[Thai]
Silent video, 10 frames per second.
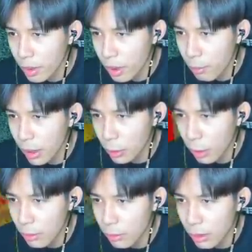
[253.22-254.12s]
มึงด้วย
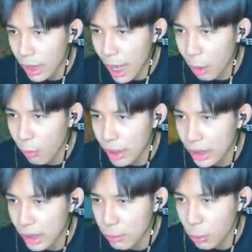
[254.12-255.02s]
มึงก้าวออกมาจาก
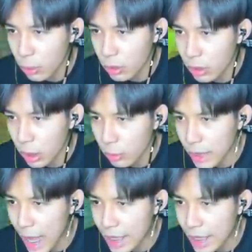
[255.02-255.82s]
เซฟโซนก็ต้องตาย